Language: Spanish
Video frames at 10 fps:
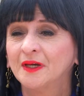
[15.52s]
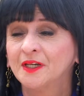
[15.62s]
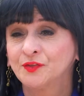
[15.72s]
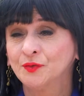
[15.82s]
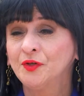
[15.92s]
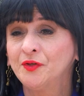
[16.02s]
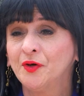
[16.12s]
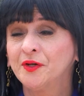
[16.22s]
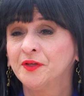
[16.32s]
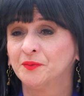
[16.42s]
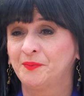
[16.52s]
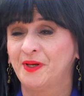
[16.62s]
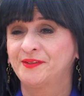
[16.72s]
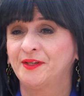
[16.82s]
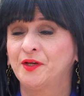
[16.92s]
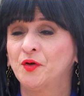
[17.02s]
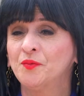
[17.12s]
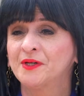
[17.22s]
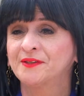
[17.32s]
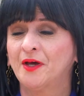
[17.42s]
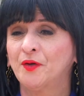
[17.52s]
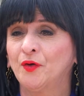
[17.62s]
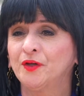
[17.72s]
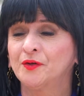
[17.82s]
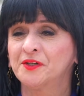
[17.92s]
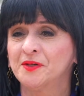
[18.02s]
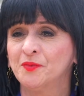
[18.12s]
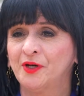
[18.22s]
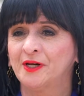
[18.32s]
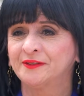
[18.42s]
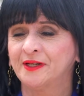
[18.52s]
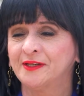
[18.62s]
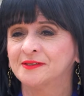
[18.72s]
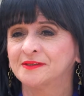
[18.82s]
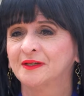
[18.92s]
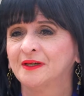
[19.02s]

Es un honor y un placer conversar hoy con Ramón Andrés